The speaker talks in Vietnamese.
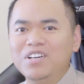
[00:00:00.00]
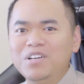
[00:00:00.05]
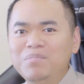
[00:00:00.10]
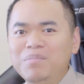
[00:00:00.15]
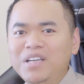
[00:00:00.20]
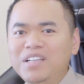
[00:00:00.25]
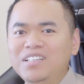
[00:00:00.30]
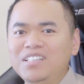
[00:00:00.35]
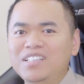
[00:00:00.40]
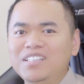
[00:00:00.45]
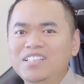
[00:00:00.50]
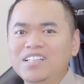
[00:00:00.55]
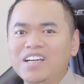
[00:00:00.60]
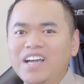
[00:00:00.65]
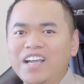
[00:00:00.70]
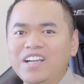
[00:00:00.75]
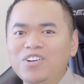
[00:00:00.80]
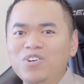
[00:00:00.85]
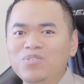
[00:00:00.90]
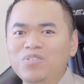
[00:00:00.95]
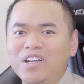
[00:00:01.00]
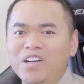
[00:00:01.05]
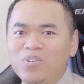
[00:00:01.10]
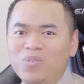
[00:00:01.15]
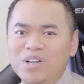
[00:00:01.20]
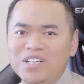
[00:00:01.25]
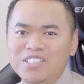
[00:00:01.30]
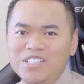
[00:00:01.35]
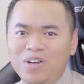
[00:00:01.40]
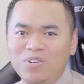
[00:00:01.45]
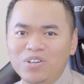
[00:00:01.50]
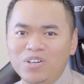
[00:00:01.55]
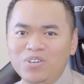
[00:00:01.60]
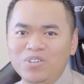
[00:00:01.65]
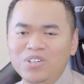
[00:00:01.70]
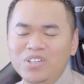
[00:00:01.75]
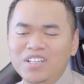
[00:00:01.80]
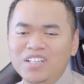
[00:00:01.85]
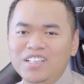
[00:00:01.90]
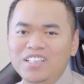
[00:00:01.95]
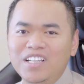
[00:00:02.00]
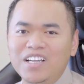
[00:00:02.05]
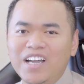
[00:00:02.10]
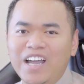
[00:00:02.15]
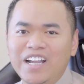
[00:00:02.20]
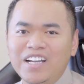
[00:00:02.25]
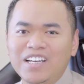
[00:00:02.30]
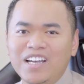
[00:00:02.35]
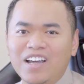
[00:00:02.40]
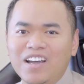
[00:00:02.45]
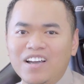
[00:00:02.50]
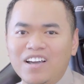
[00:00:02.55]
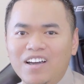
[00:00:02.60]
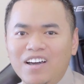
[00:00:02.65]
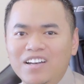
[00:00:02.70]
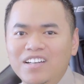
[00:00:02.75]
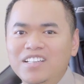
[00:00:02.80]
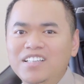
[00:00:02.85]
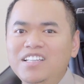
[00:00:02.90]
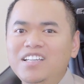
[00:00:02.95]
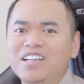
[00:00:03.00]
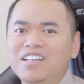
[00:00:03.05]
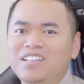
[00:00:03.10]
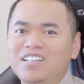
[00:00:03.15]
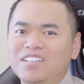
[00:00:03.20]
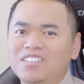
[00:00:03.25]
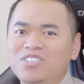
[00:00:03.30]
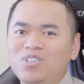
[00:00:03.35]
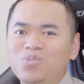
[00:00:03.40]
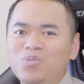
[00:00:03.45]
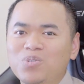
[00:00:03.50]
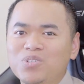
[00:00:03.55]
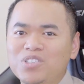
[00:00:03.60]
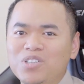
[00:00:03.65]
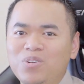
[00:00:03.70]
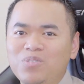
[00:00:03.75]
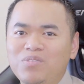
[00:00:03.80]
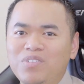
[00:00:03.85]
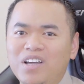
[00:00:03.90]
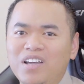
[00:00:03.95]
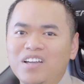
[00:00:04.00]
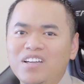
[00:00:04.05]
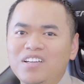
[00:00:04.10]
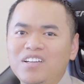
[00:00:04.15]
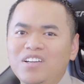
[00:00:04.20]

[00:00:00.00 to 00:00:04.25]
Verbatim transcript: Với mình thì tiếng Anh không phải là quan trọng đâu. Tiếng Anh là cần thiết ở trong cuộc sống và